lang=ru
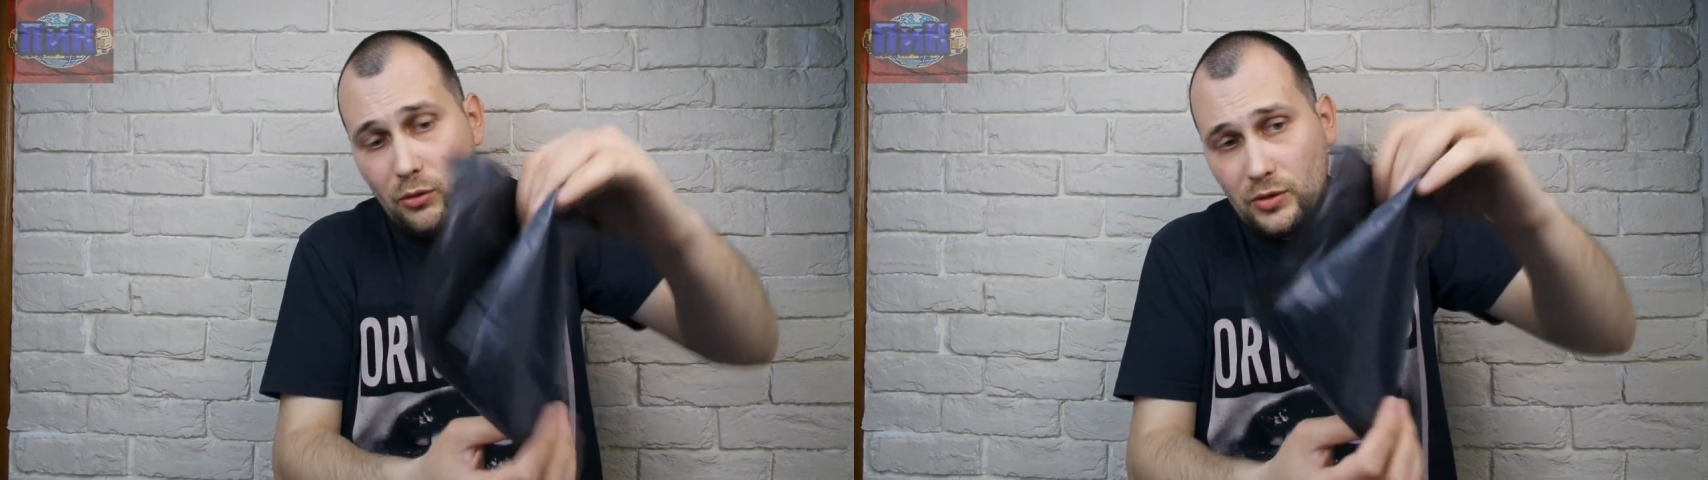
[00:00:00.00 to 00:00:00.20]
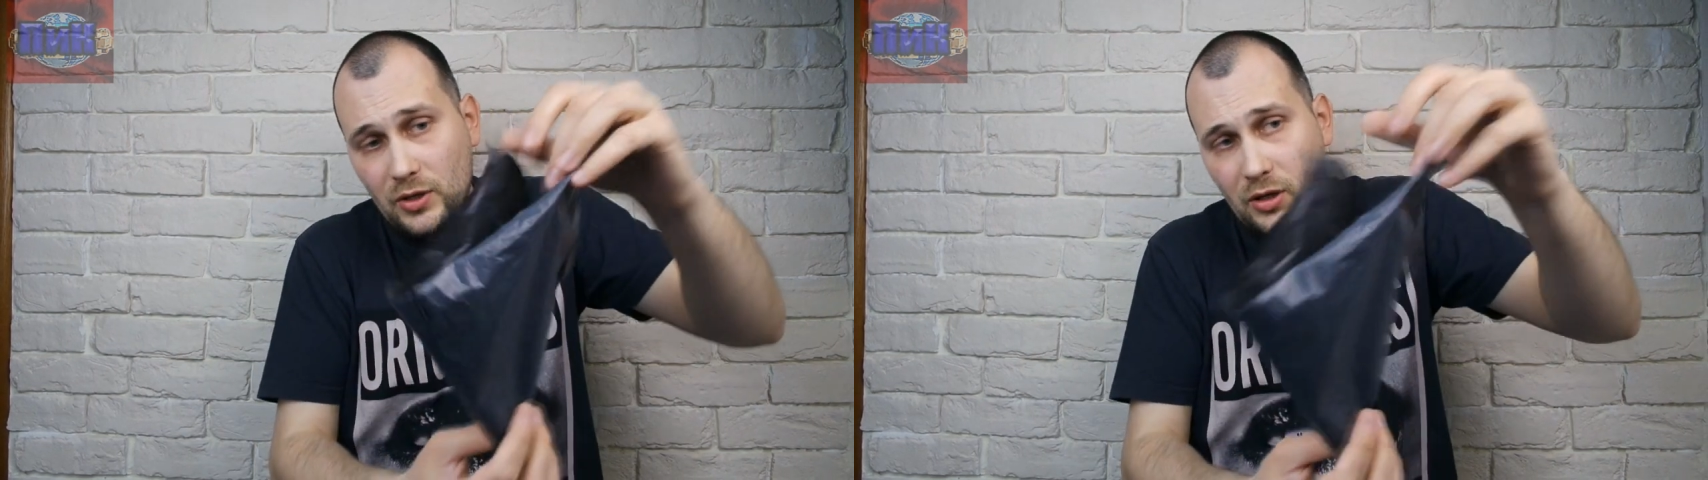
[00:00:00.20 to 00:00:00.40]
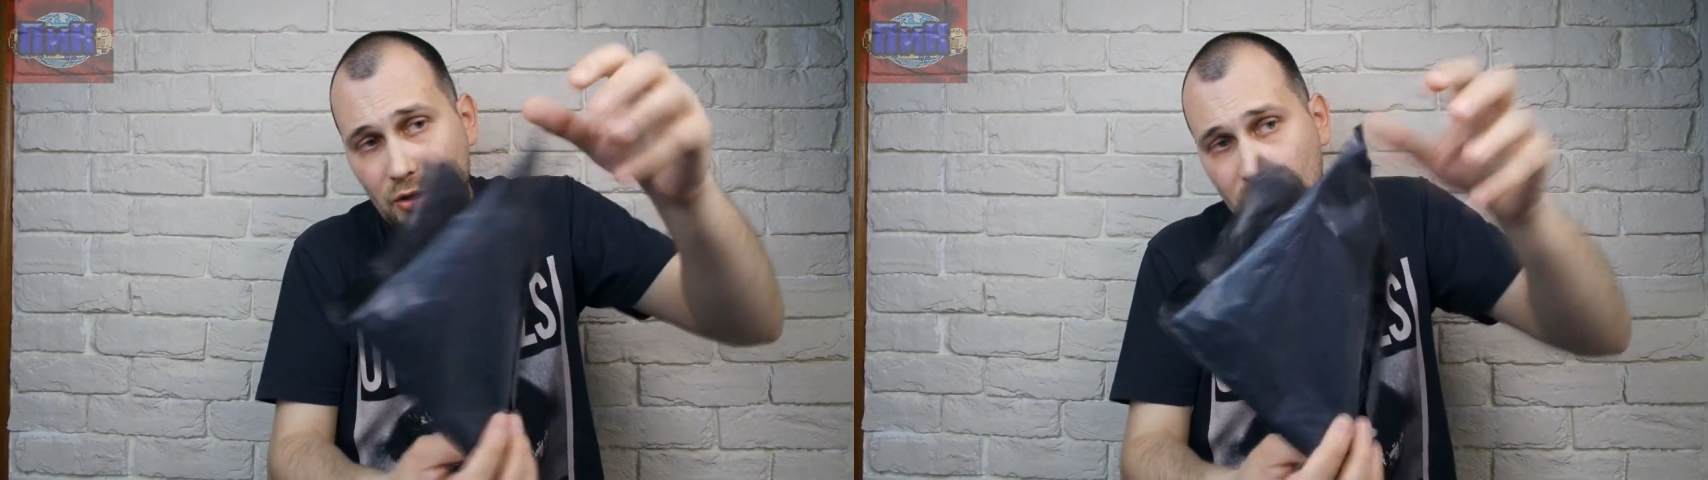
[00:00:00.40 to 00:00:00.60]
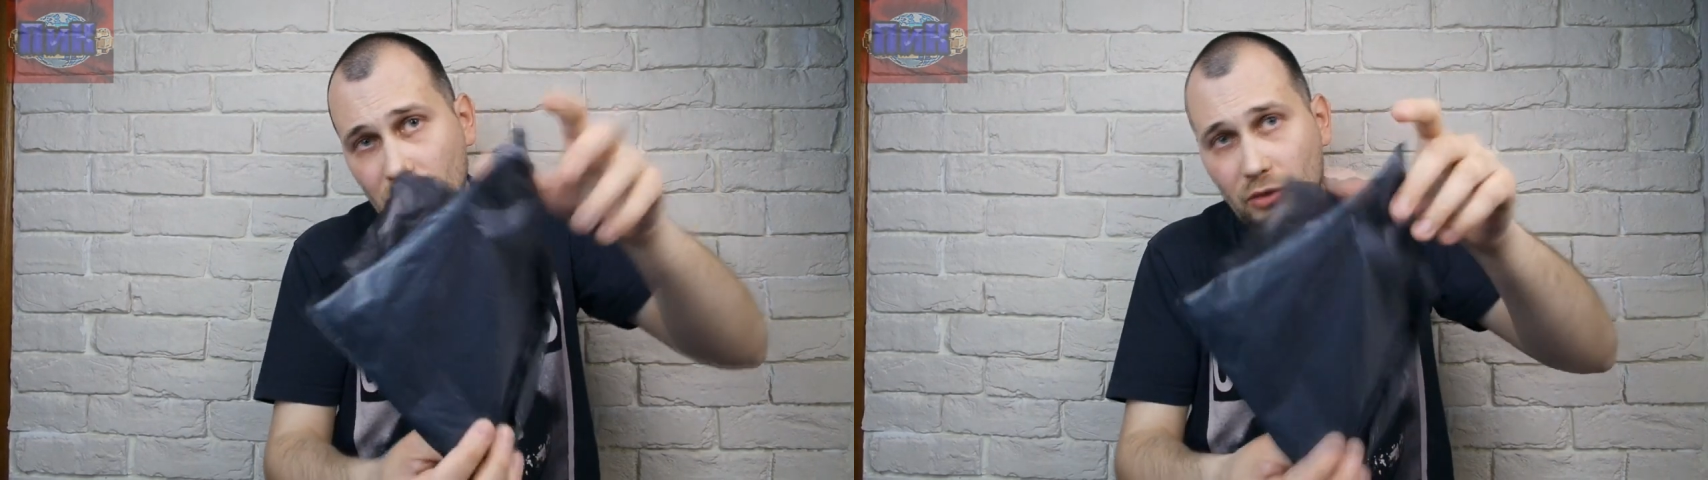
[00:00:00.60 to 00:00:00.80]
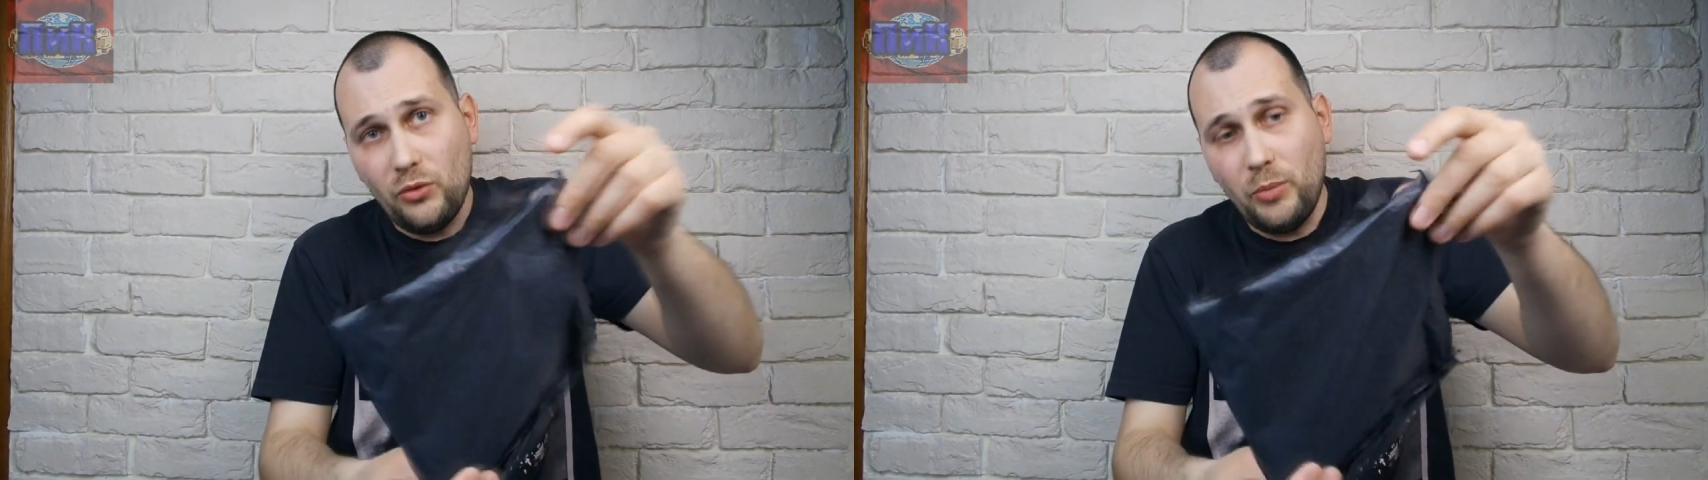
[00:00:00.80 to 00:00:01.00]
розыгрыше
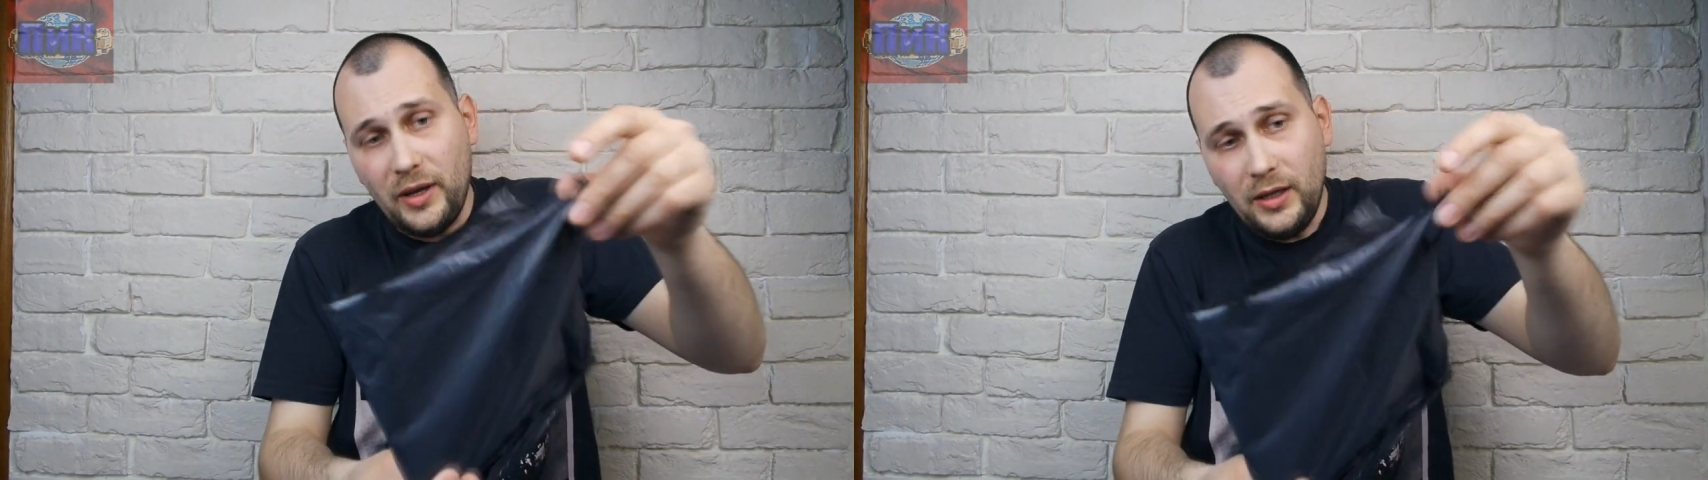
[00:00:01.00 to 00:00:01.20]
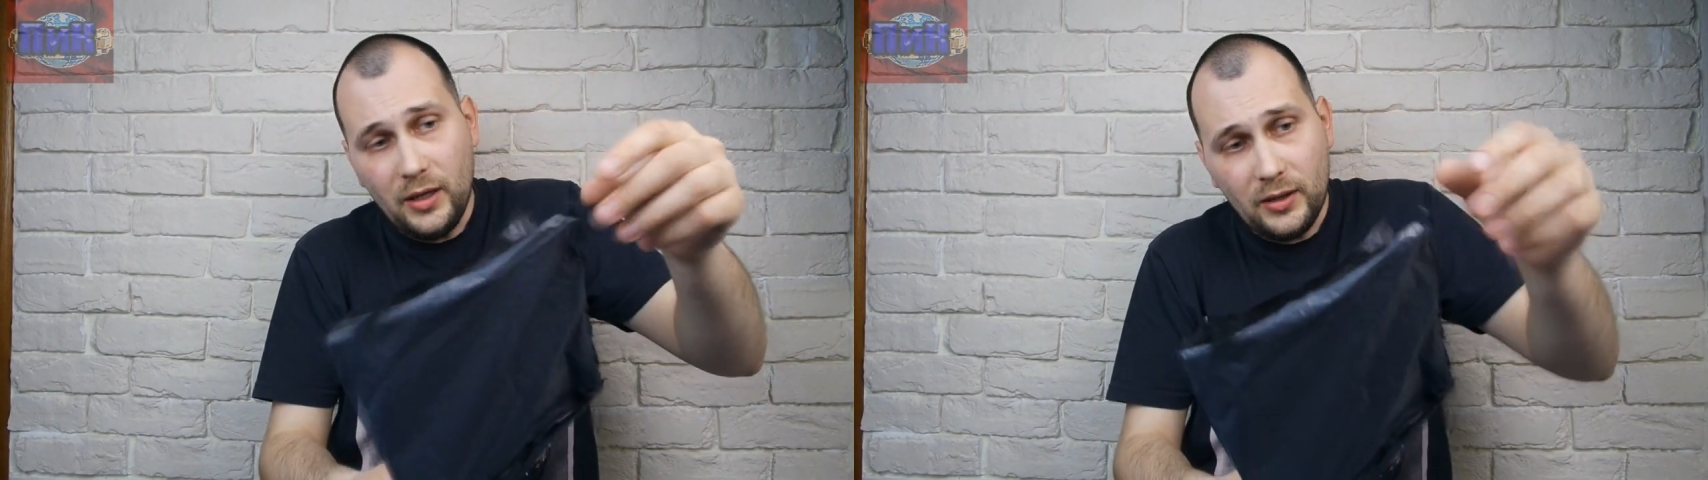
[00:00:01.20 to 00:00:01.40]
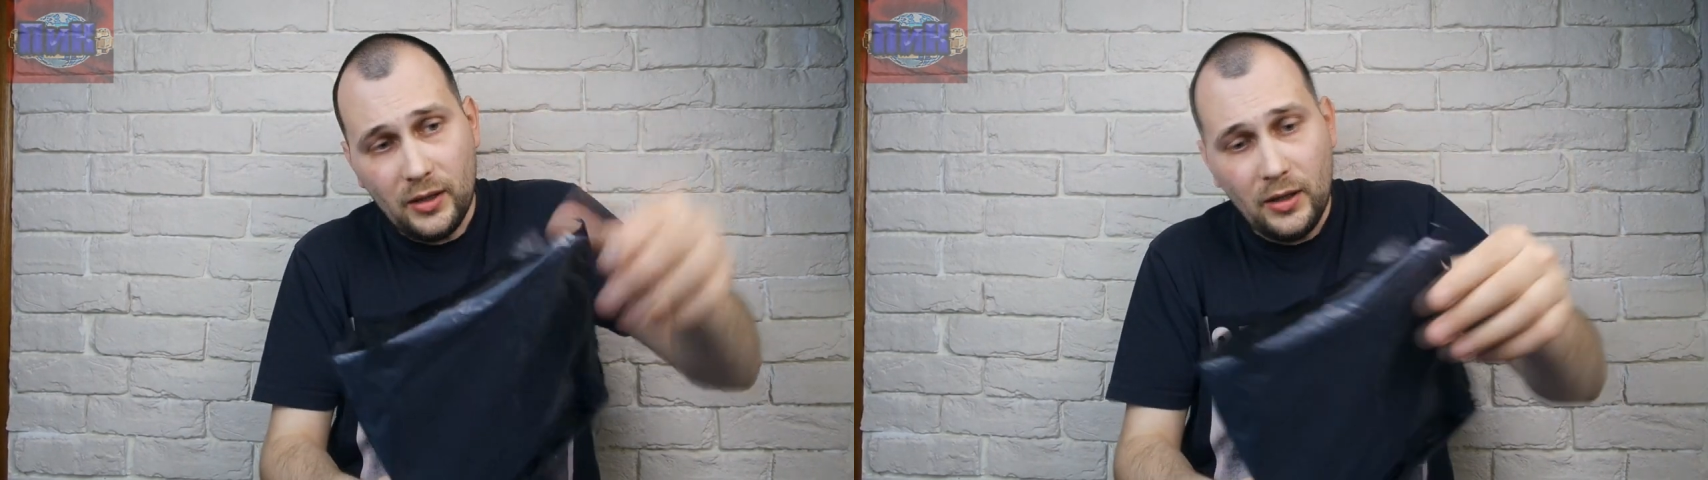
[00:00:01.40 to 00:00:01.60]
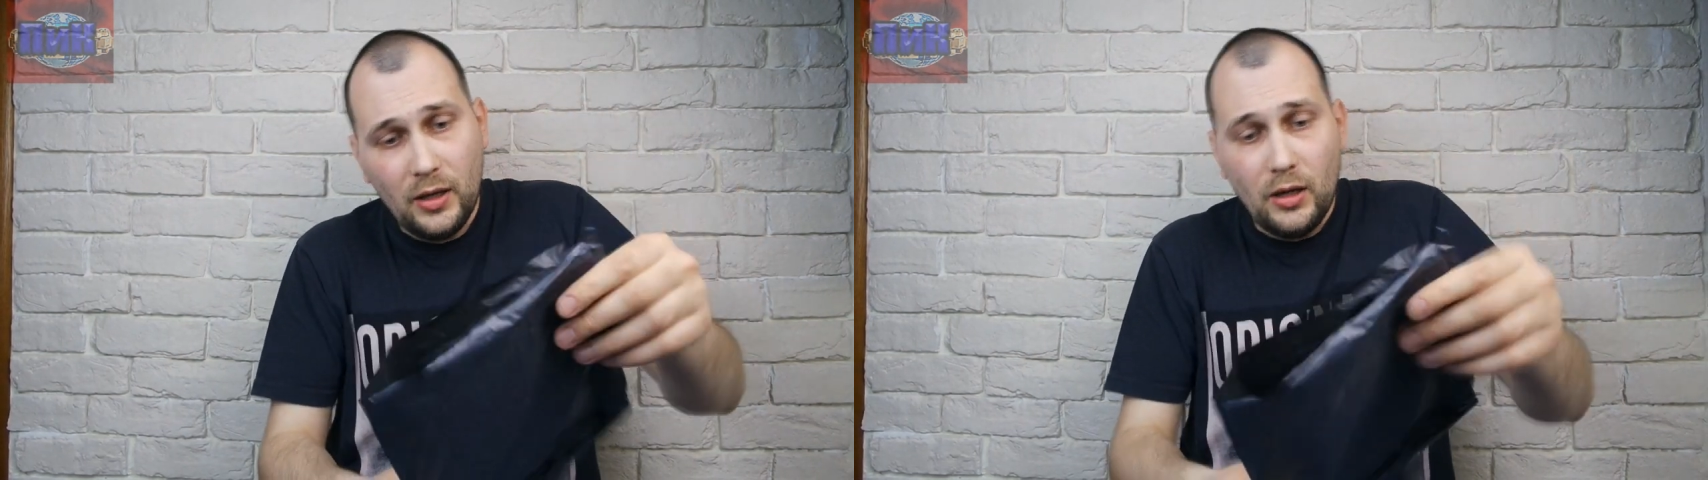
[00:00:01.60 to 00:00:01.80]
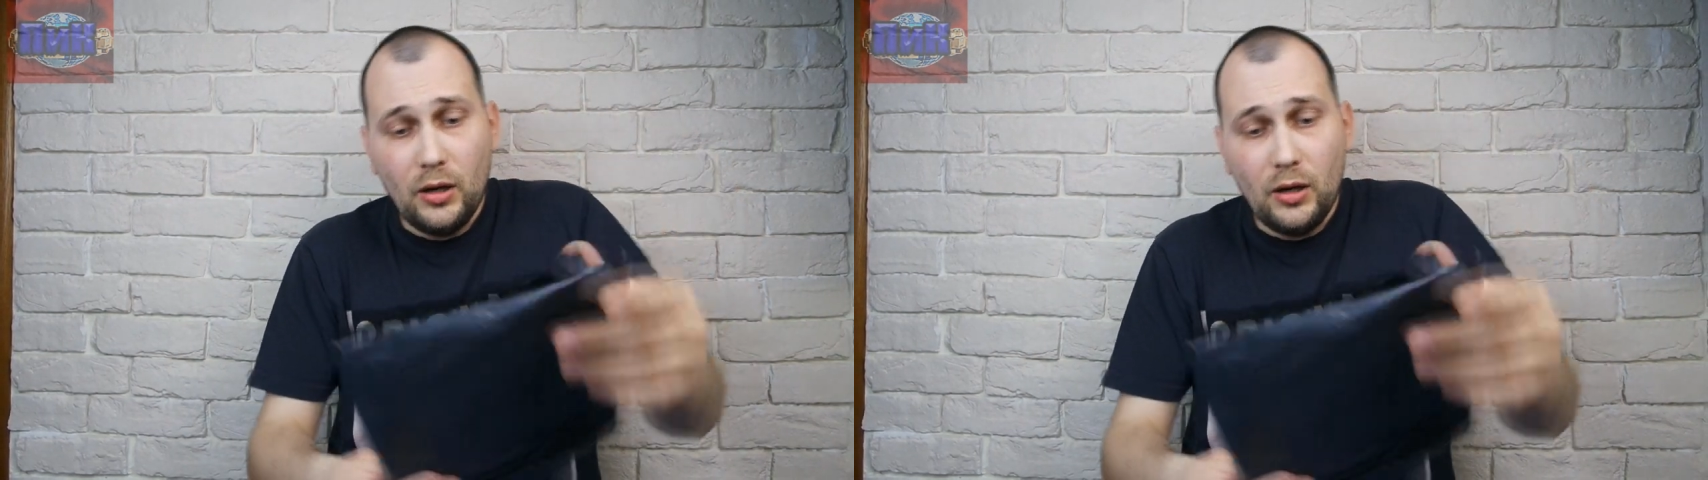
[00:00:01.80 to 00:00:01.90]
этого пакета,